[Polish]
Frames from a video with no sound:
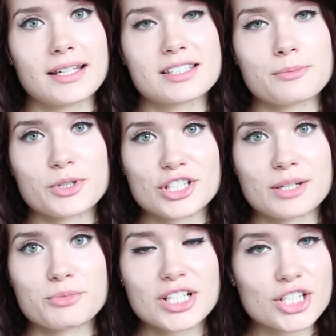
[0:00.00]
i sobie
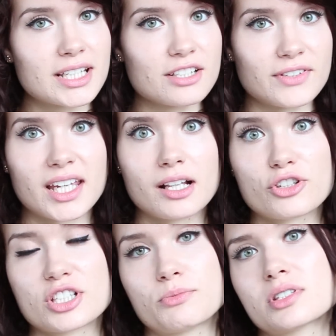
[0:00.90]
możecie przeczytać w jakiej
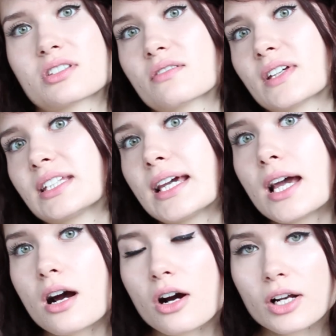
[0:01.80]
ilości były stosowane
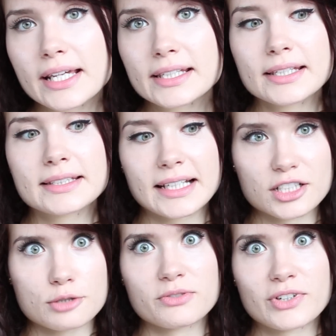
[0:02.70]
olejki, tak
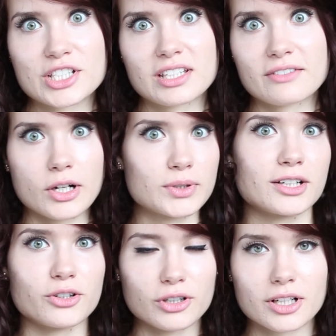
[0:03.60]
żeby właśnie dawały
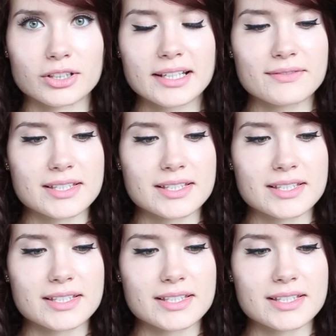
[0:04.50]
taką ochronę,